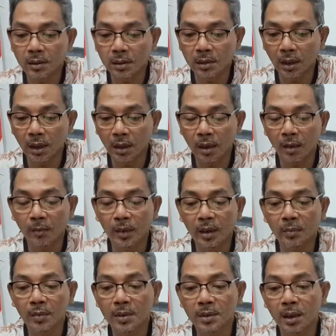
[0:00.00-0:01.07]
sedang
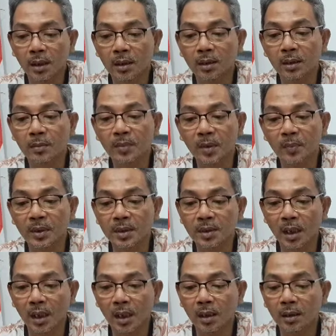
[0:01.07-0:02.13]
ramai menjadi
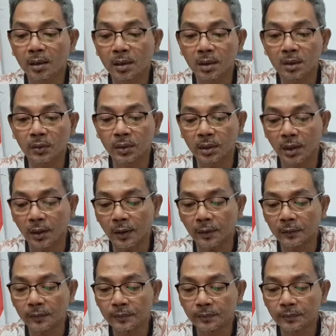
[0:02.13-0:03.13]
perbincangan di Twitter.